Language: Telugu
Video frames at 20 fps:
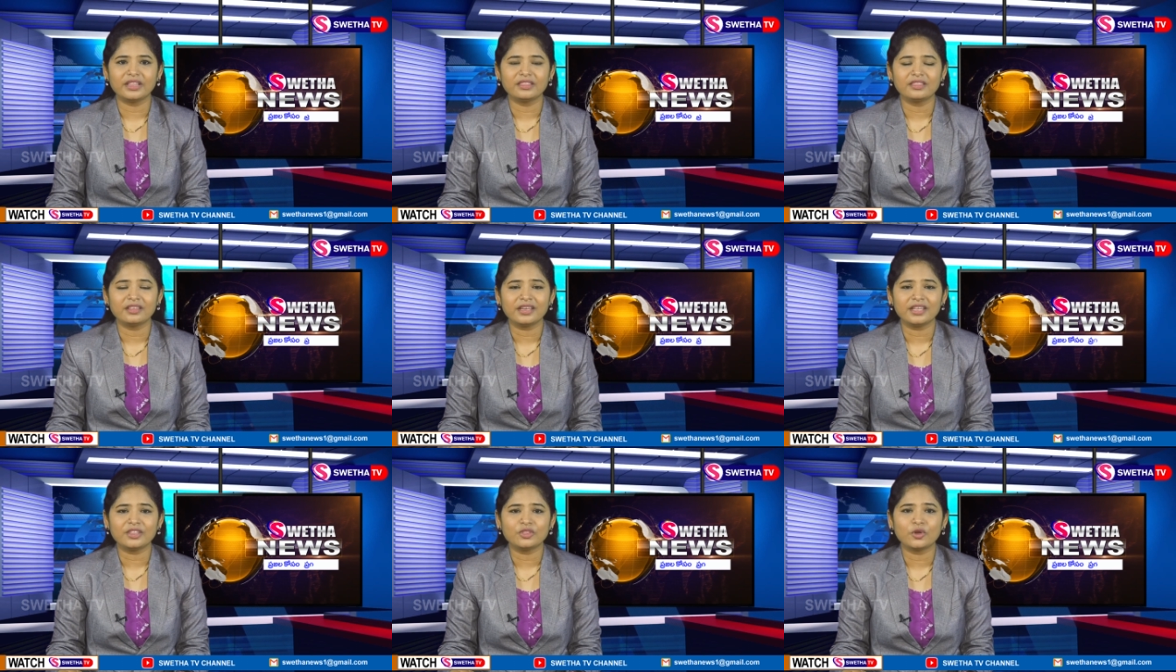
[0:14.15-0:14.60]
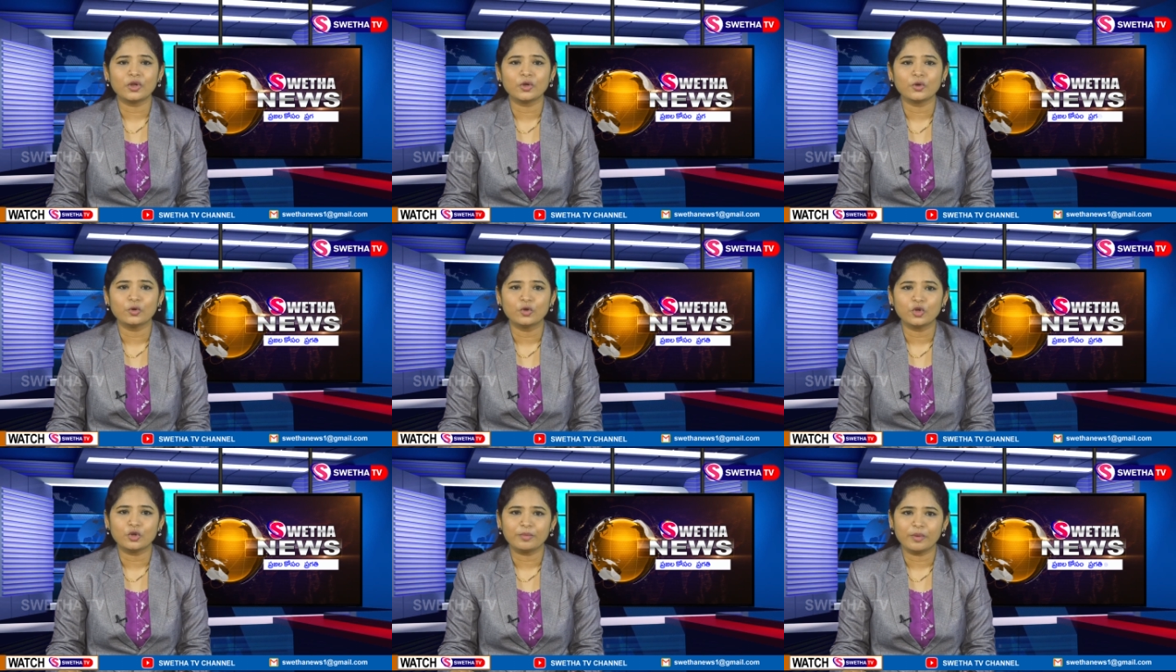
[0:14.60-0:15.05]
పెద్ద
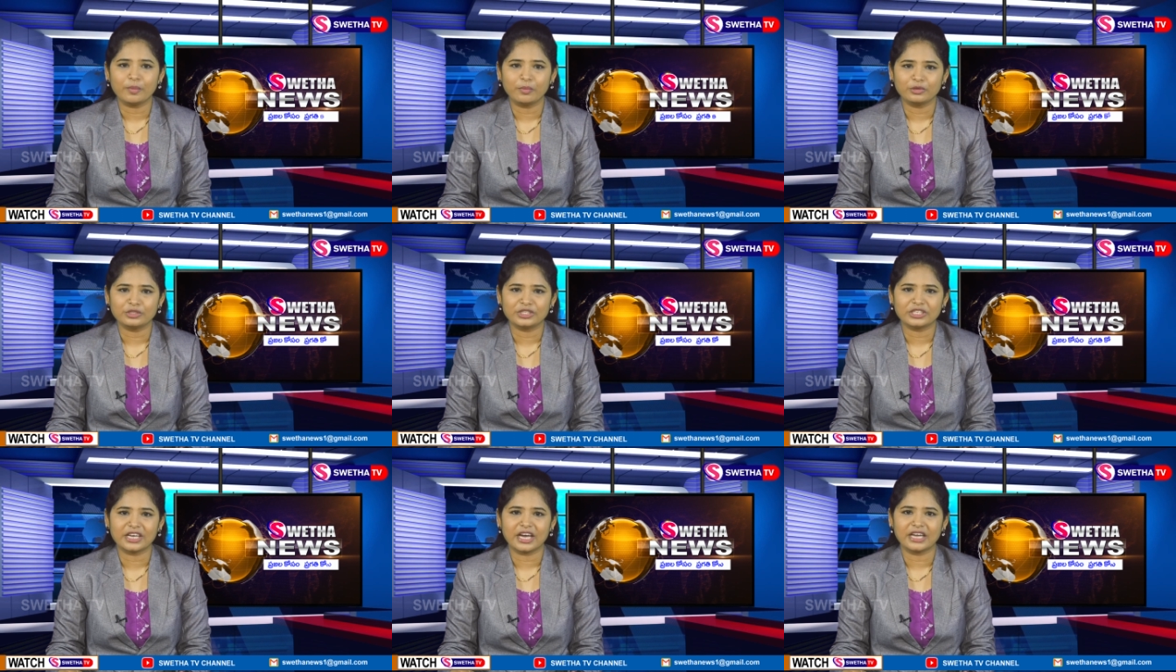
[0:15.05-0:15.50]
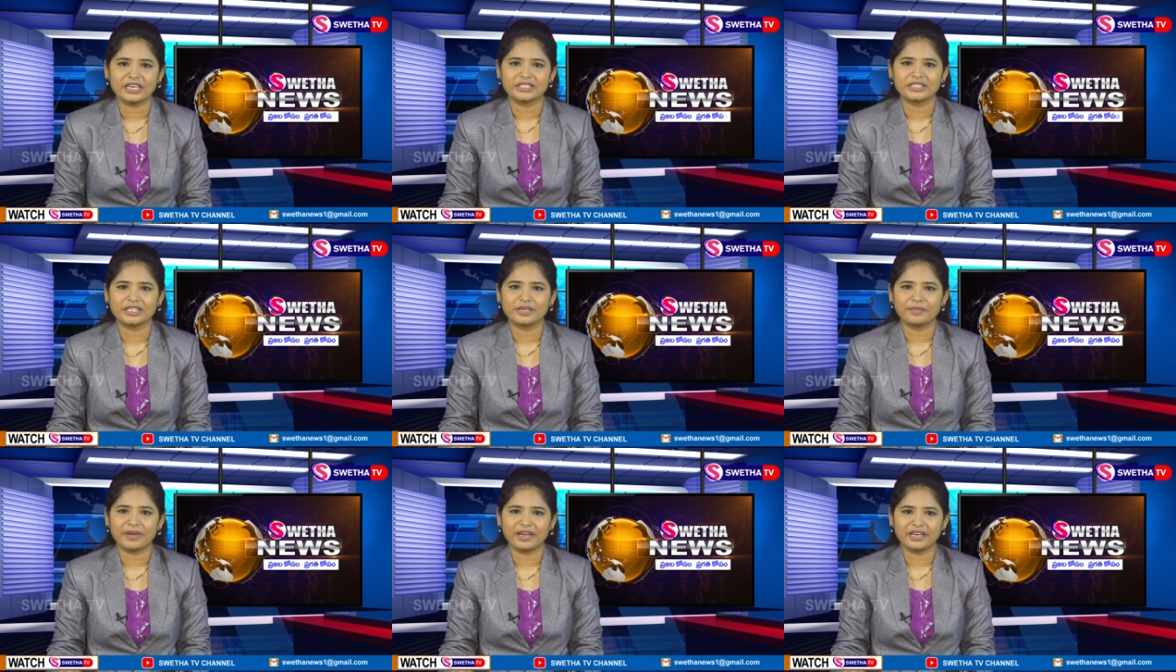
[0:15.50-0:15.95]
ఎత్తున కుంకుమ పూజ
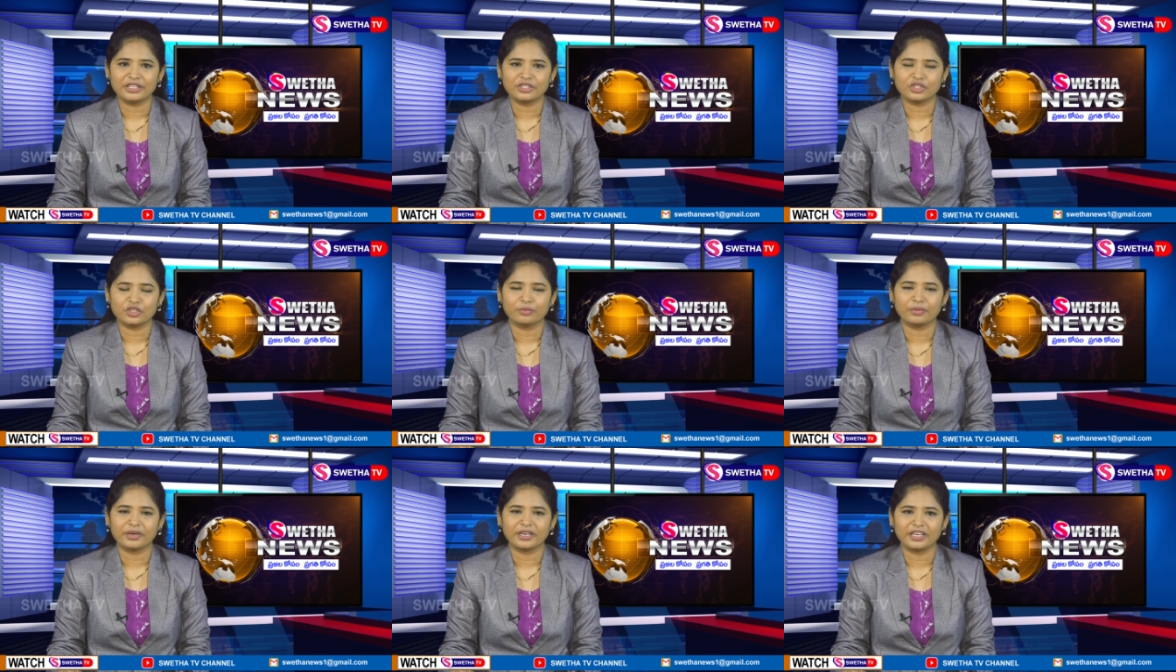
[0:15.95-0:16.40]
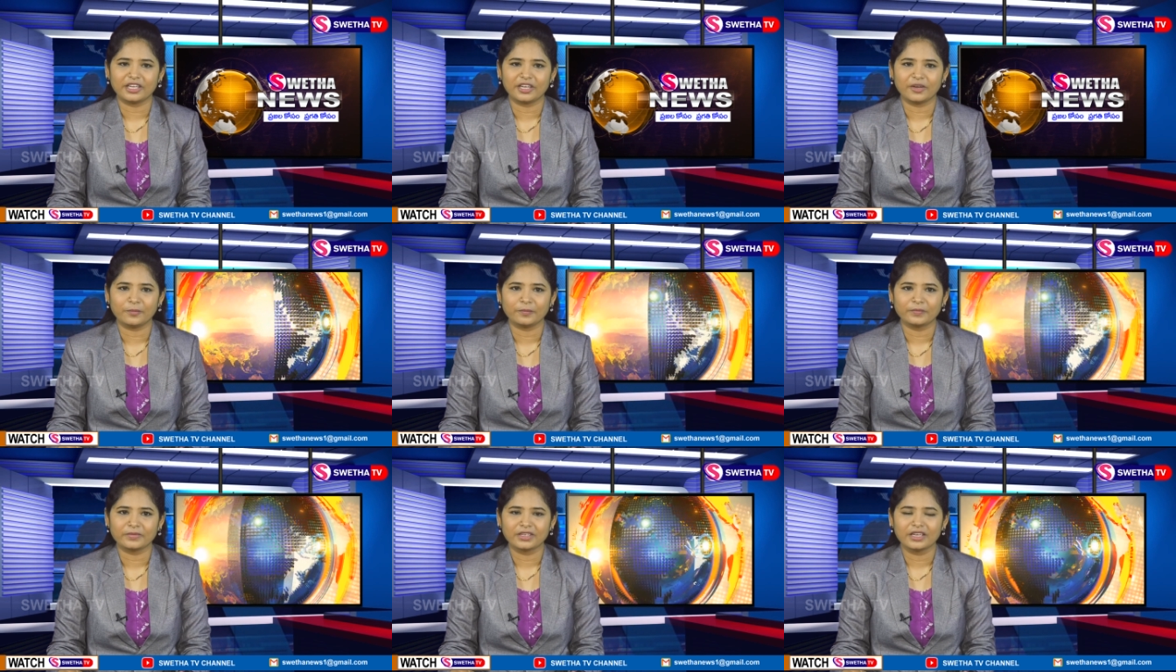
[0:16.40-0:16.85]
కార్యక్రమాన్ని
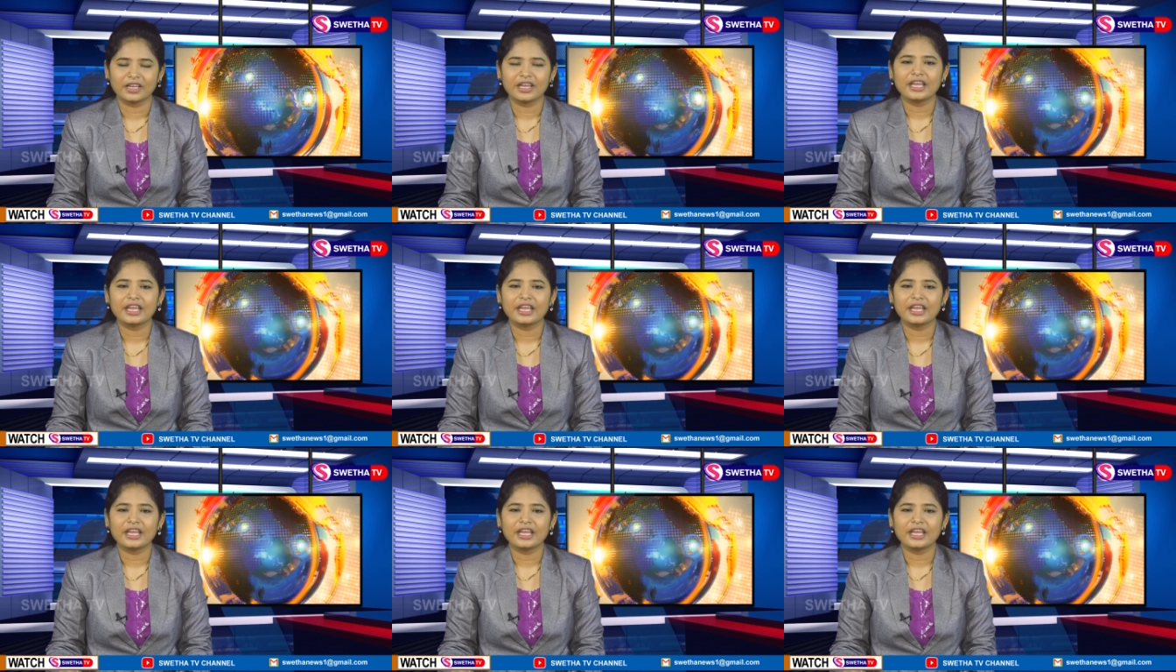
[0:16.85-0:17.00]
చేపట్టారు